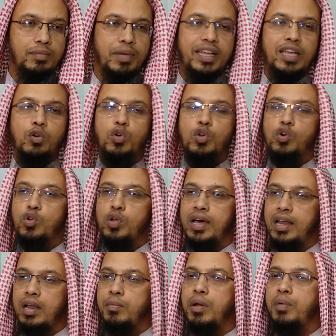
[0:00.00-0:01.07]
বাকি কোনো কোনো
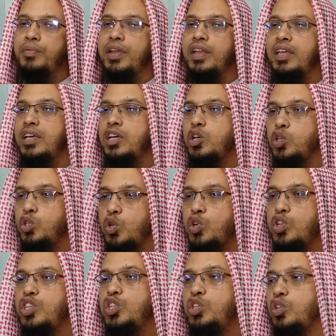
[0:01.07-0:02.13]
হারামের ব্যাপারে
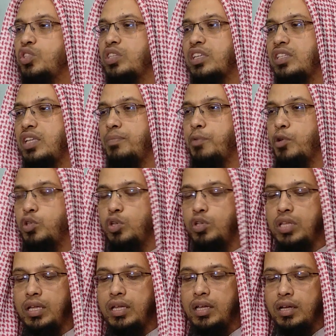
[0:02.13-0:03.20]
সুনির্দিষ্ট শাস্তির
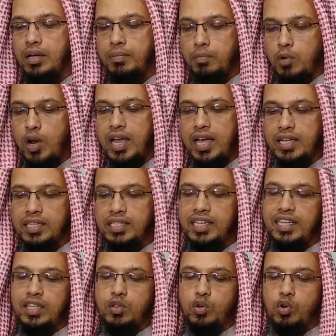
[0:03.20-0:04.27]
পদ্ধতি বলা আছে
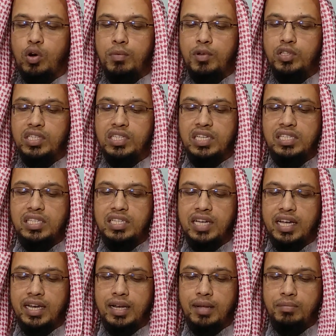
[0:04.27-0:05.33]
কিন্তু কমন যে শাস্তি
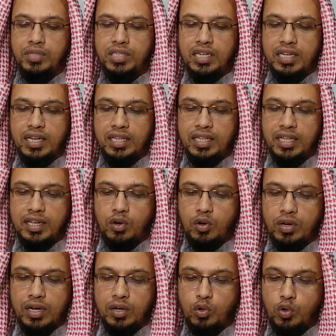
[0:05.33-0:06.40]
জাহান্নাম সেটা থেকে
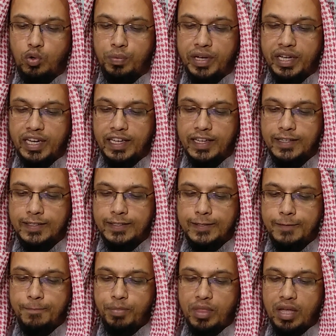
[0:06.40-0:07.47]
রক্ষার কোনো উপায় নেই
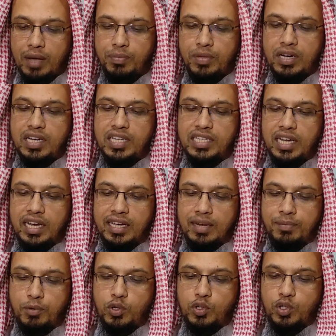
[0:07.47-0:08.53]
আপনার নিজ এলাকার
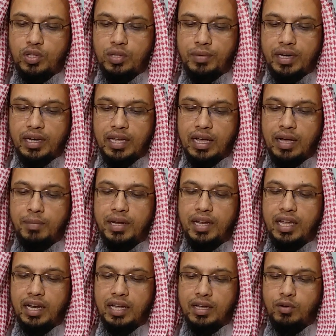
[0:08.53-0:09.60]
পরিচয় দিবেন আমার
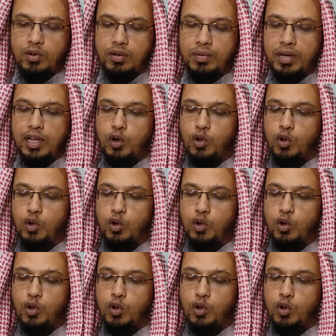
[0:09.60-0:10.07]
এলাকা হলো ভাই